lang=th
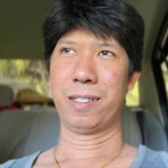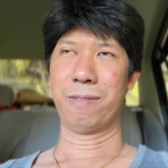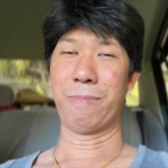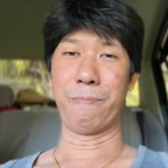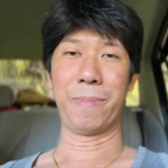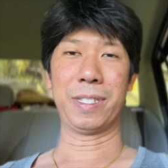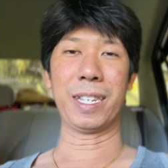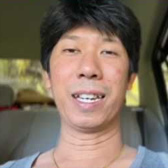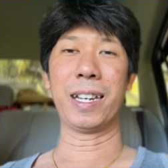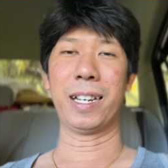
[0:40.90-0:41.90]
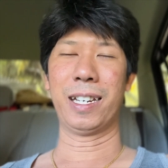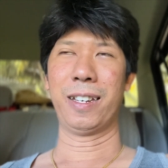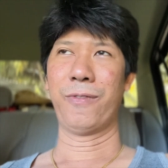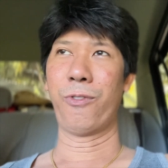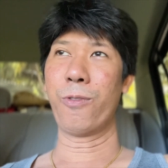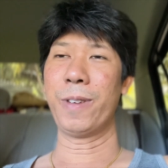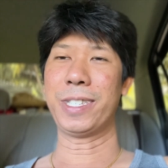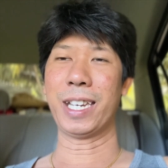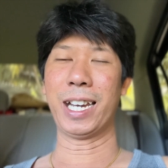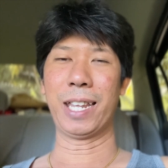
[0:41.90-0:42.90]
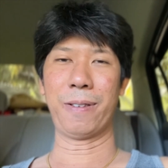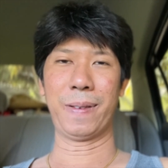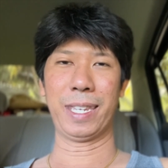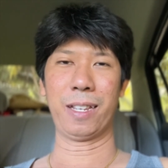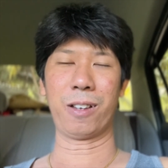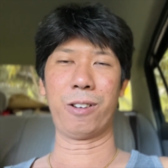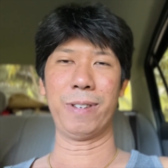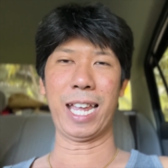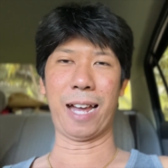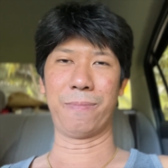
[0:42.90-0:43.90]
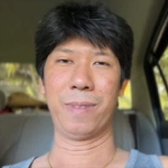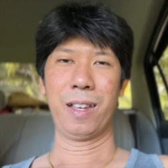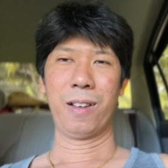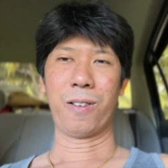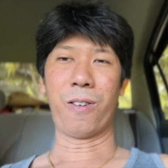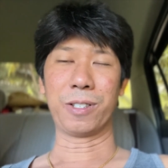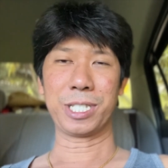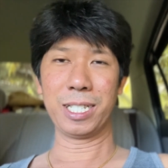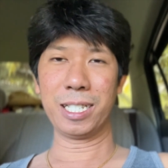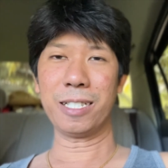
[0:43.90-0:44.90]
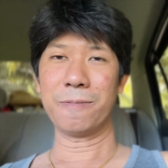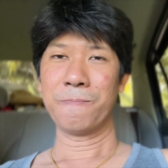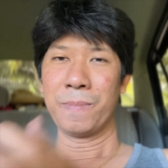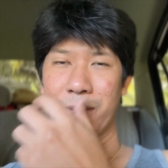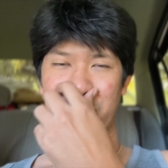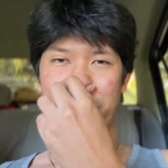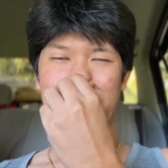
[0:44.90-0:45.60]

แบบไปเจอฟุกไปเจออะไรประมาณนี้แล้วเข้าไปถามขอซื้อจะมา